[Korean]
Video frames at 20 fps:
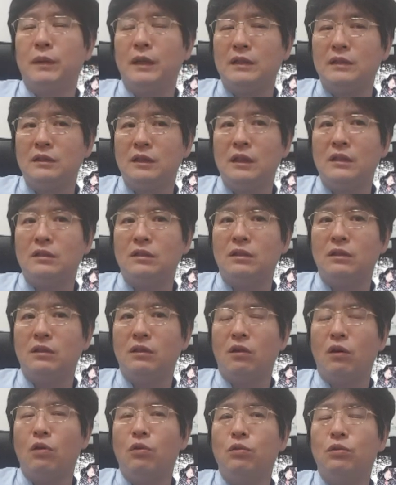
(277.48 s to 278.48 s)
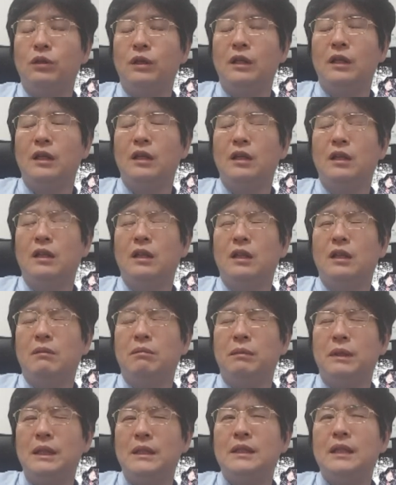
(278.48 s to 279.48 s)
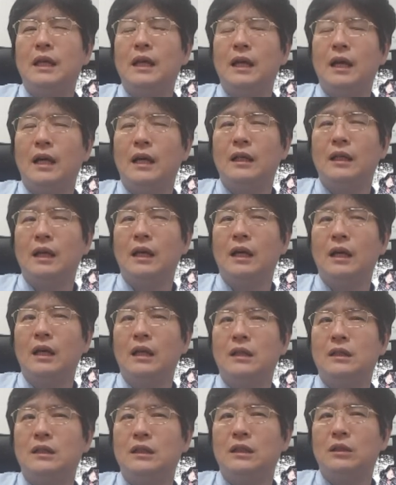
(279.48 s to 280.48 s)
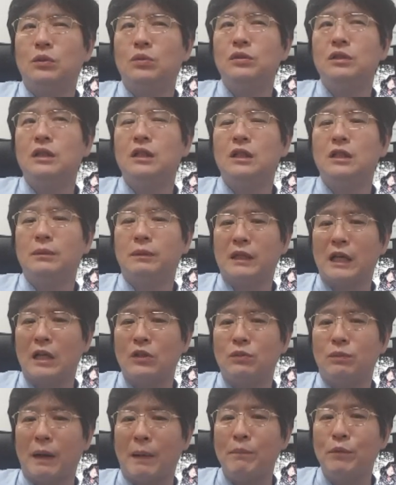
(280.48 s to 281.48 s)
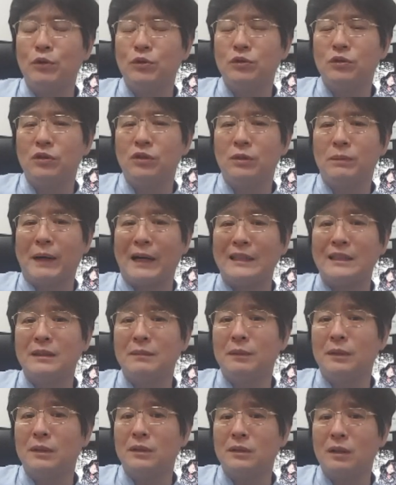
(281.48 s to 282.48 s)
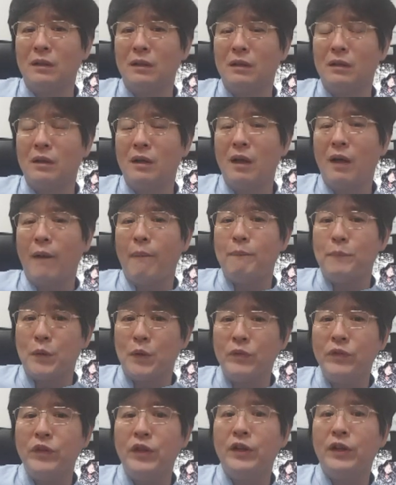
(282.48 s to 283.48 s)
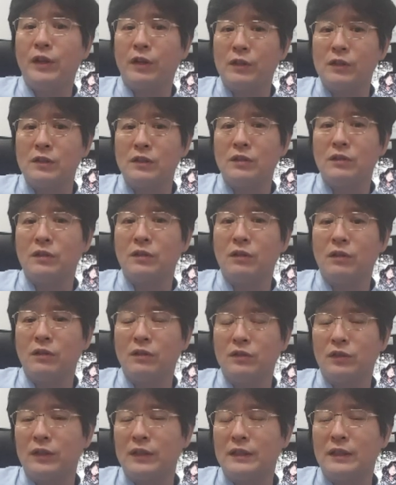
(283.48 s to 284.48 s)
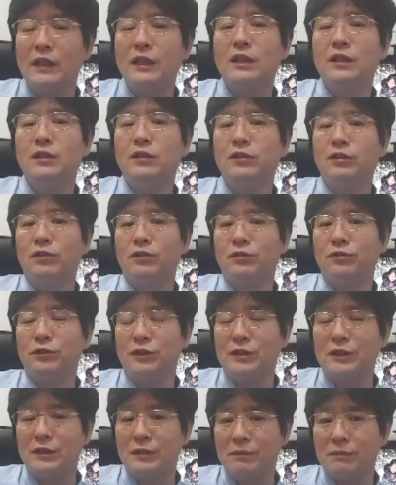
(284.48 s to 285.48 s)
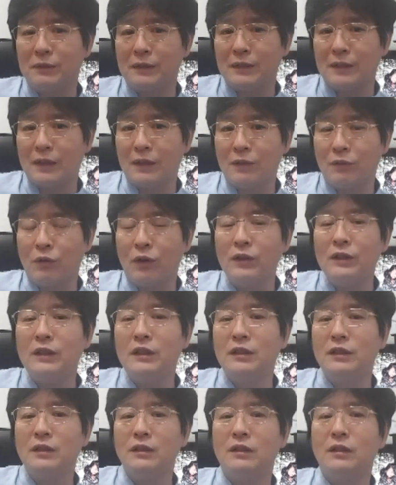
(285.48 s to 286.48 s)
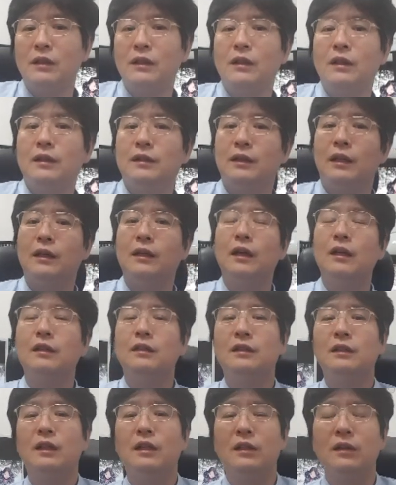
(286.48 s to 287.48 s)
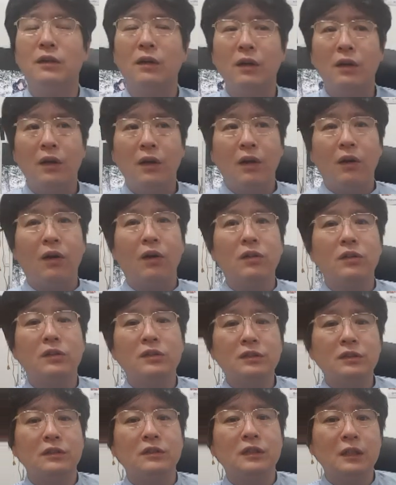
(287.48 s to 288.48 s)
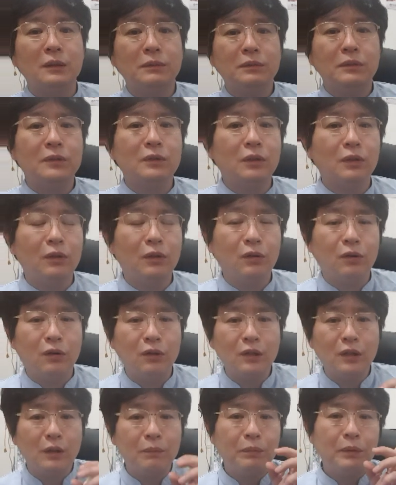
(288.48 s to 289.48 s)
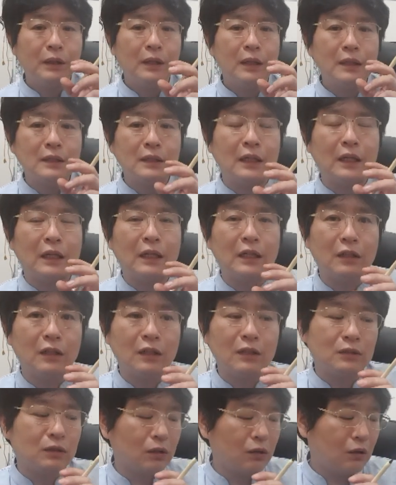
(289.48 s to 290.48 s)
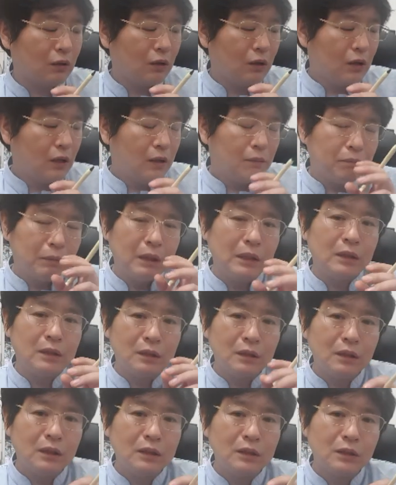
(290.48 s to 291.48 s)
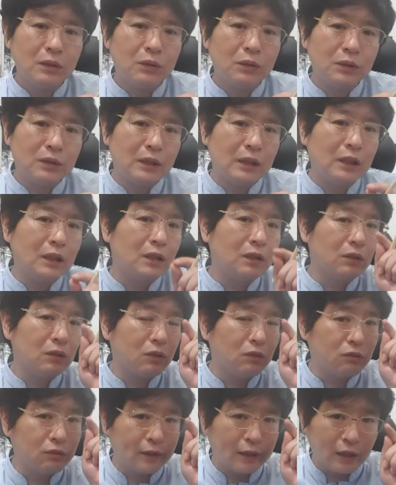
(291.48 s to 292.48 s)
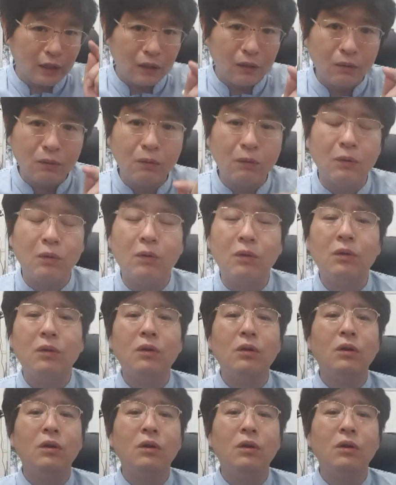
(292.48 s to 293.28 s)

의해서 거골이 미세하게 이제 손상을 계속 반복적으로 받으면서 몇 년에 걸쳐서 저게 생기는 경우도 있습니다. 원인은 되게 그래요. 어렸을 때부터 거기에 피가 잘 안 가서 비특이적으로 생기는 경우가 있고,